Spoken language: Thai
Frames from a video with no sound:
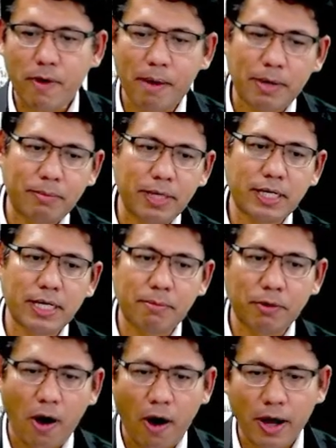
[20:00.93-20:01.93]
มีความประพฤติเรี
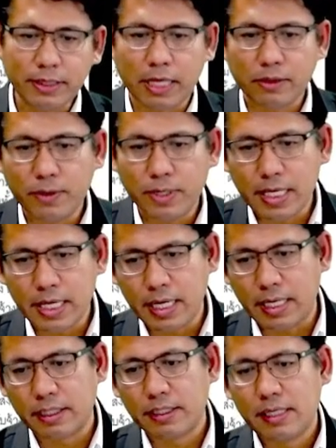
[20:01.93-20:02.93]
ยบร้อยแต่งตัวดี
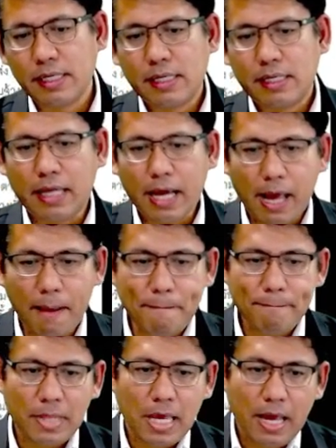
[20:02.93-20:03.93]
นะครับ
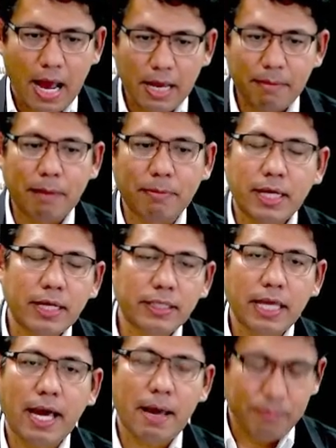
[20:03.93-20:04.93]
อะไรแบบนี้
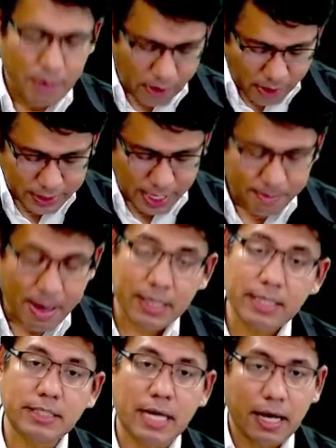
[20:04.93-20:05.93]
นะครับเราก็สามาร
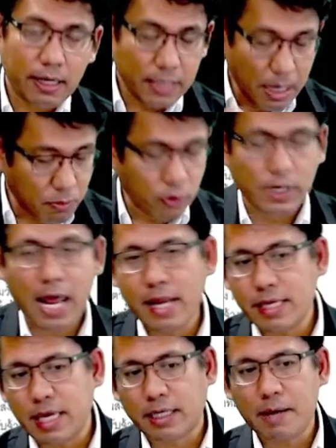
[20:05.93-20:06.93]
ถที่จะระบุราย
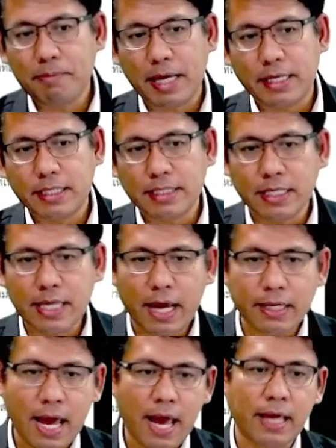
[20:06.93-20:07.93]
ละเอียดเข้าไปในสัญ
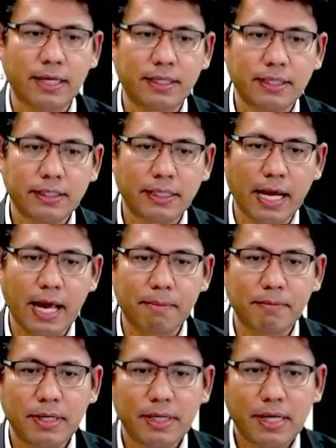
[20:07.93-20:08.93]
ญาได้นะครั
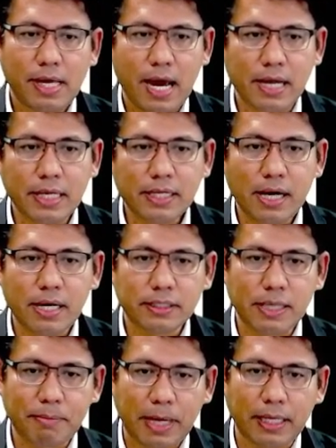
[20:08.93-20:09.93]
บอันนี้ก็
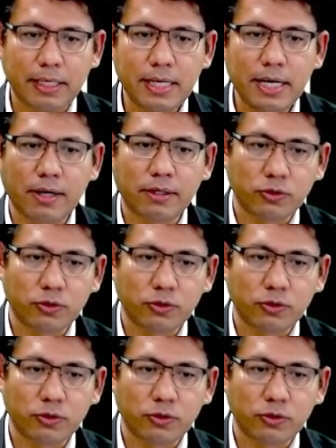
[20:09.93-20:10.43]
จะเป็นเรื่อง